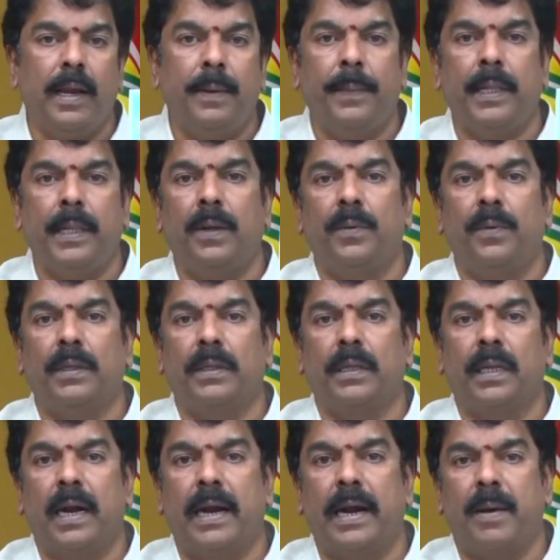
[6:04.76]
ఎనిమిది
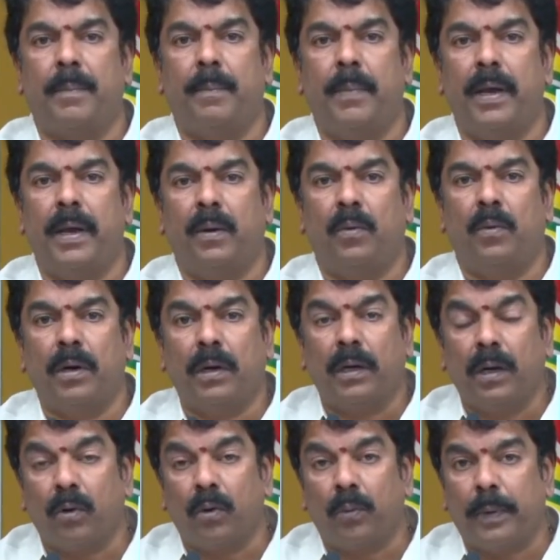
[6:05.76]
వందల డెబ్బై
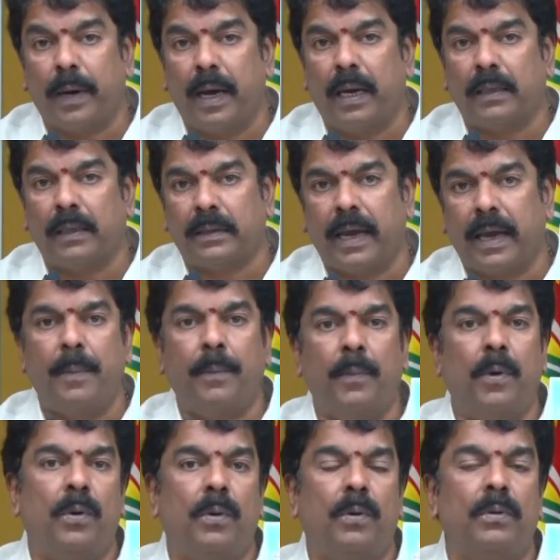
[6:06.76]
కోట్ల రూపాయల
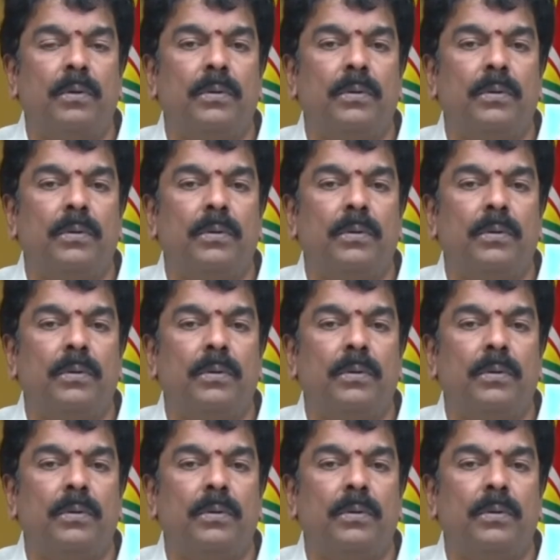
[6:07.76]
స్కాము